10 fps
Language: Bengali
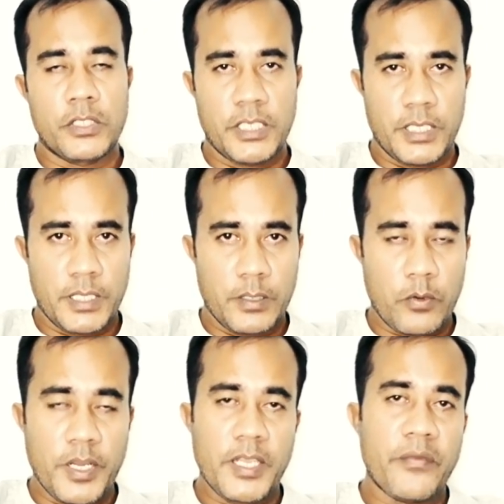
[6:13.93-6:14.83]
যে
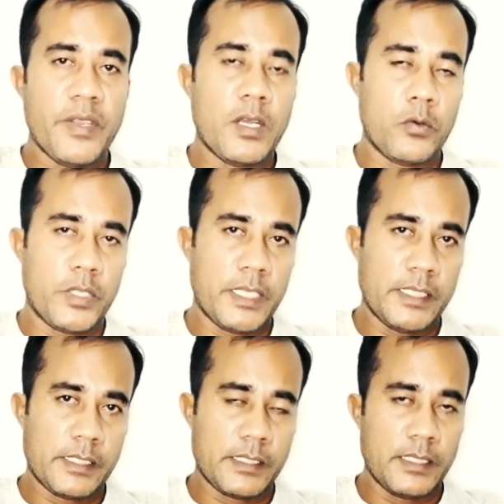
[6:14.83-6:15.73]
অনেকেই ফিঙ্গার করতে
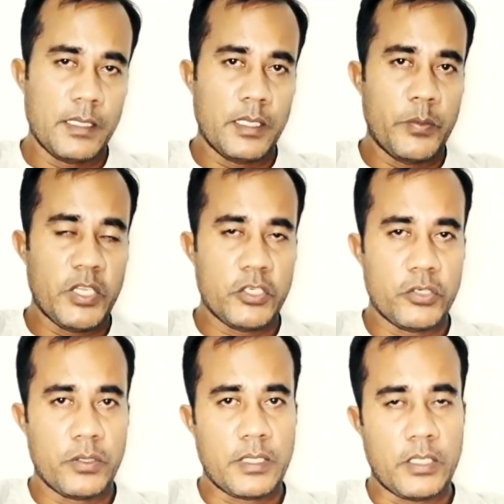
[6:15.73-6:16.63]
গেছে
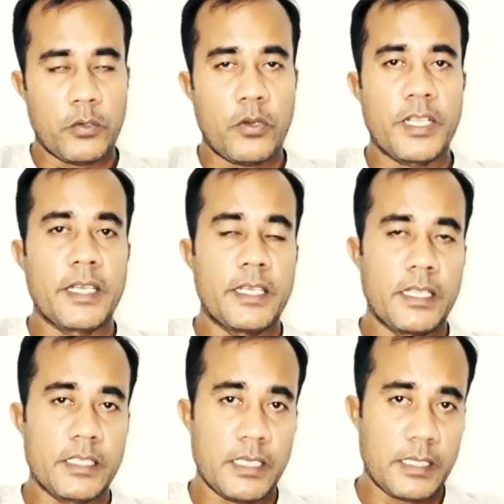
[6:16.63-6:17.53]
ইমিগ্রেশনে তাদের অনেক রিটার্ন
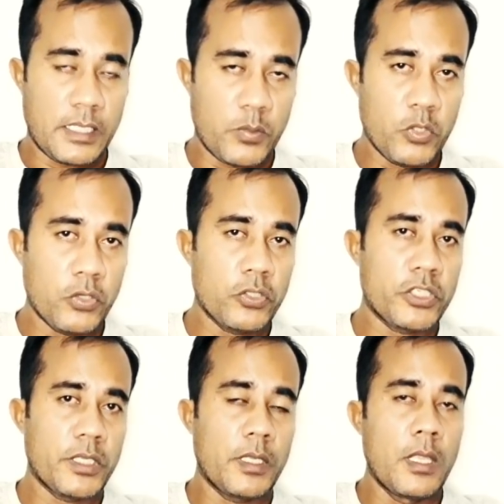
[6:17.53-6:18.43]
দিয়েছে তাদের মধ্যে
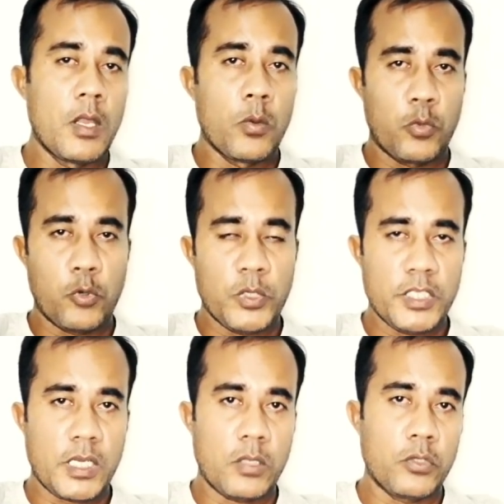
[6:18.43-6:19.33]
হচ্ছে পূর্বে
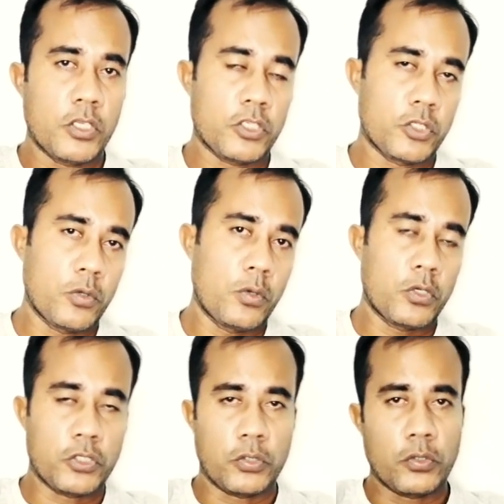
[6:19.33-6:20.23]
যারা দুই হাজার ষোলো
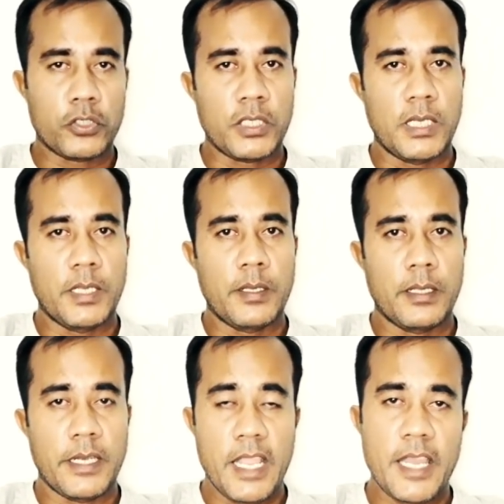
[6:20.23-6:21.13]
সতেরো সালে
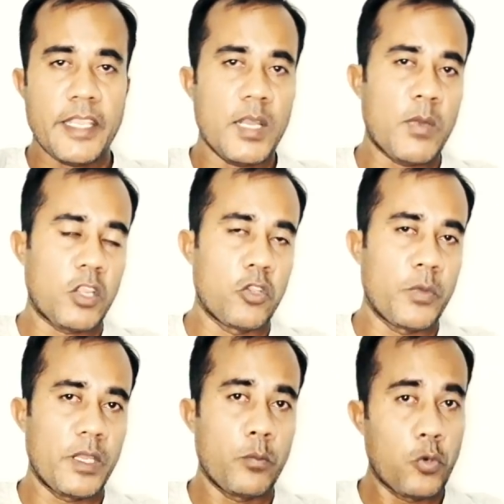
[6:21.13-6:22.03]
রিহায়ারিংয়ের
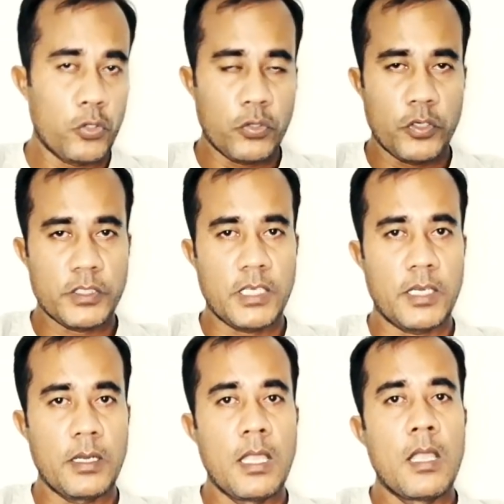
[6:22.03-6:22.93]
মাধ্যমে বৈধ হয়েছিলেন
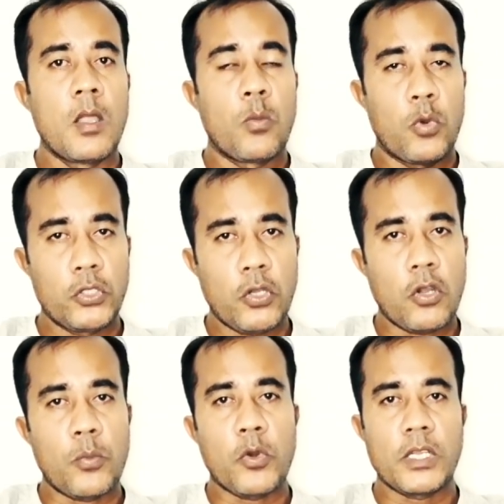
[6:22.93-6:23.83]
বৈধ
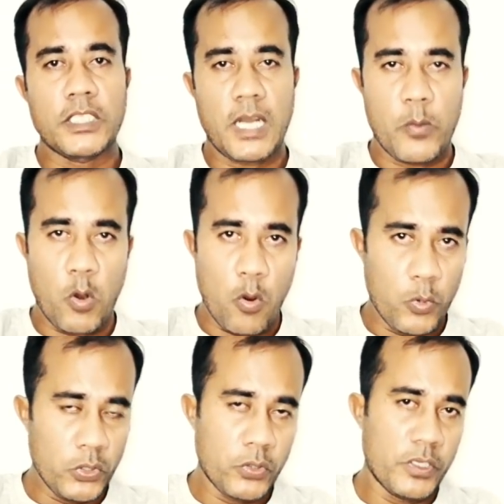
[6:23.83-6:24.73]
হওয়ার পরে যারা আবার
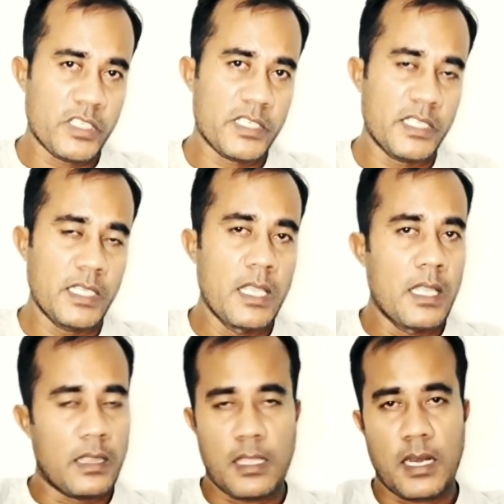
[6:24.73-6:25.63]
অবৈধ হয়েছেন
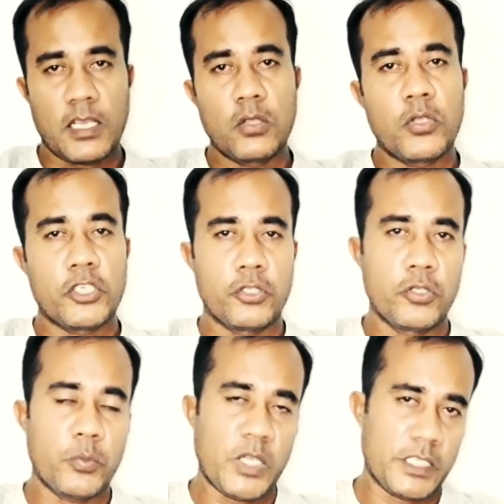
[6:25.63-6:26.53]
তারা কিন্তু এই
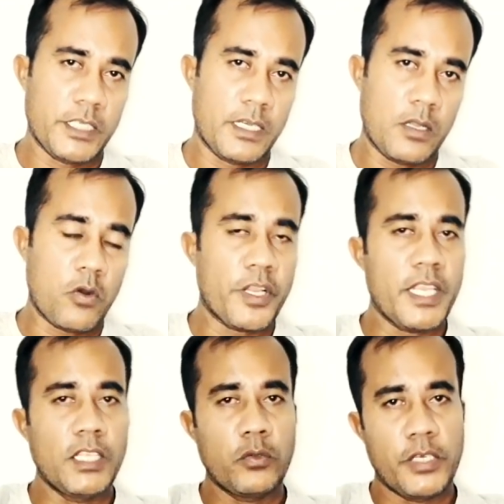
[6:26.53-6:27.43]
সুযোগ পাচ্ছেন না অনেকে
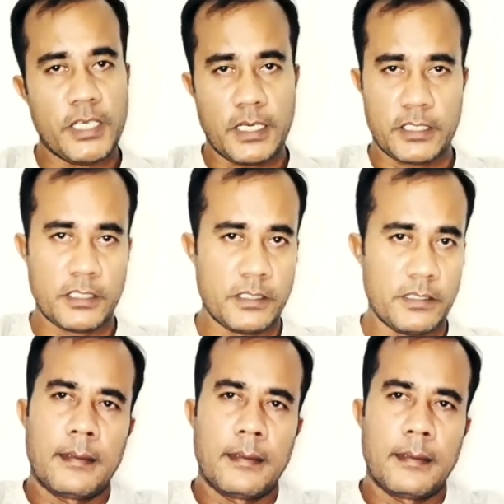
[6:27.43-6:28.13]
কিন্তু রিটার্ন আসছে